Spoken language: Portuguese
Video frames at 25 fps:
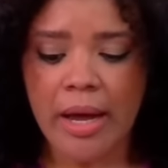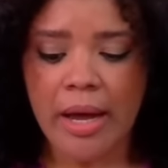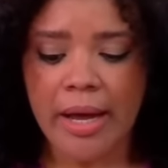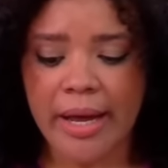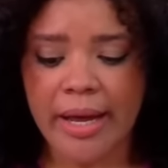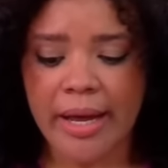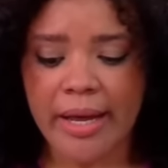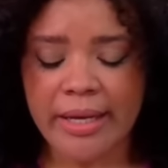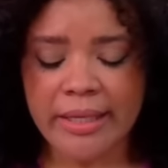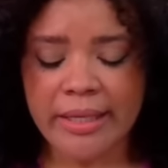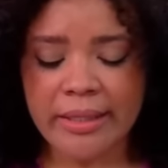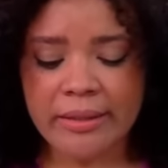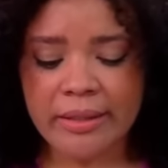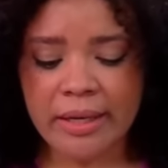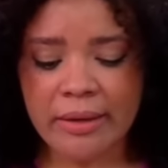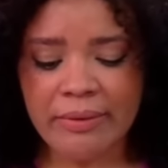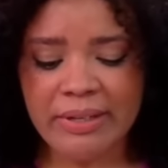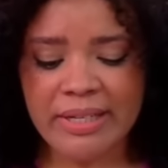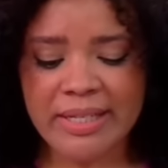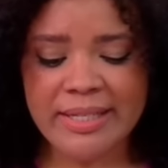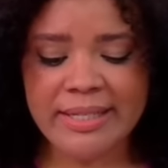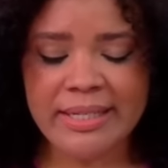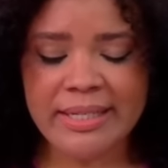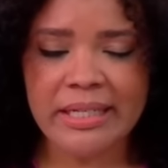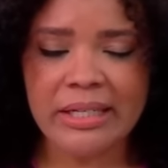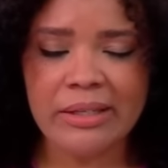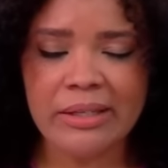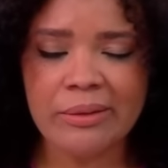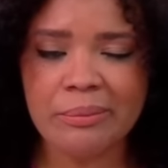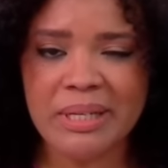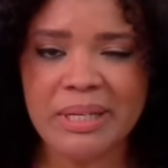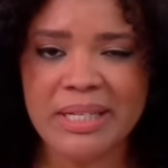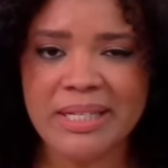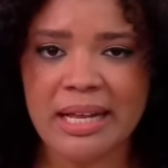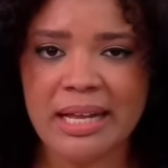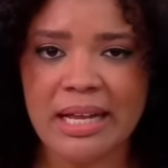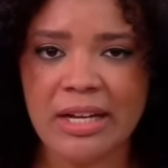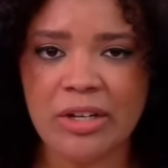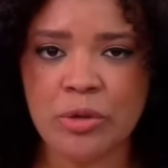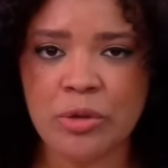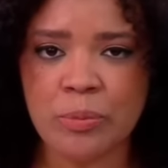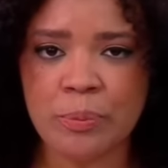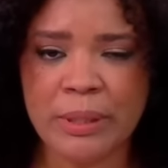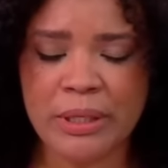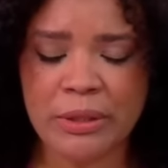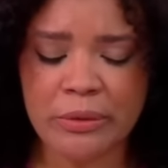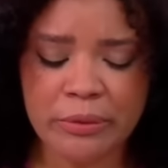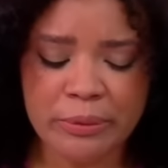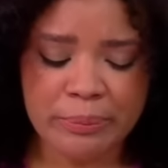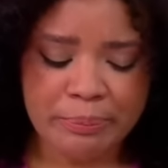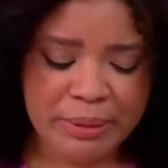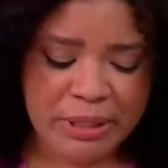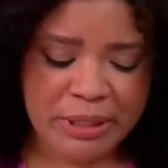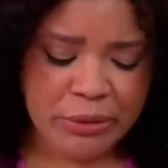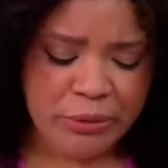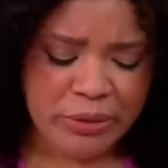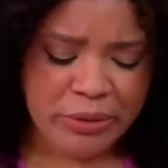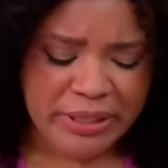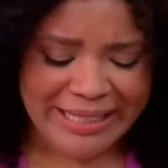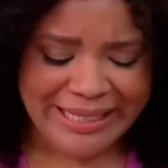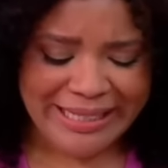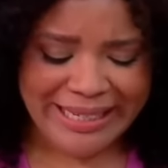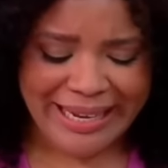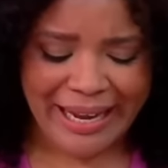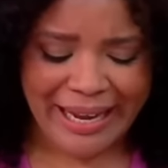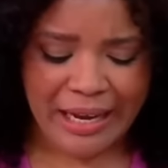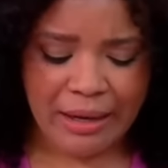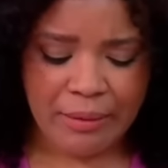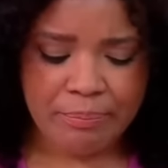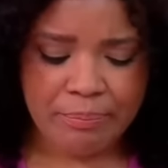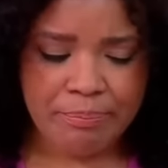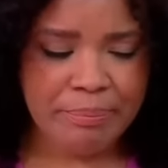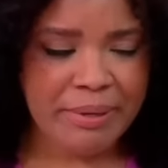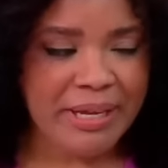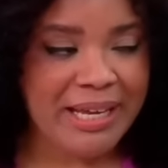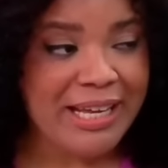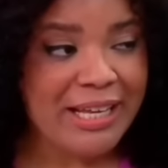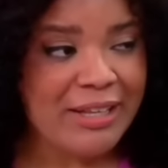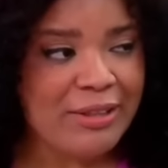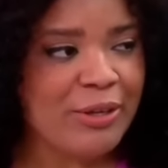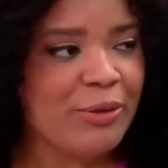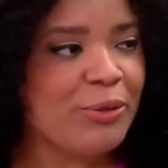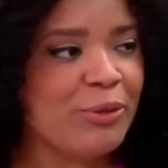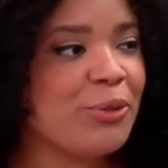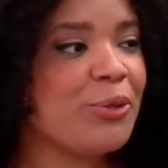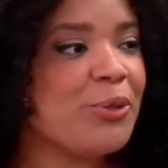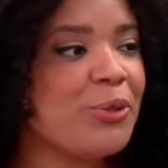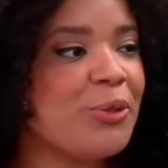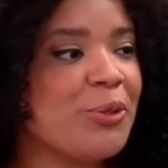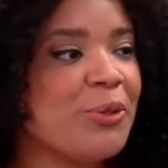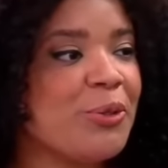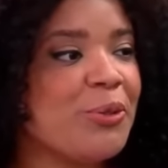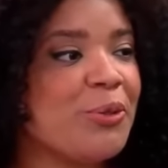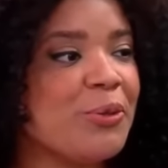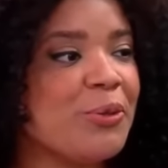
É, então eles criam uma série de pedur, pedurinca... eu tô...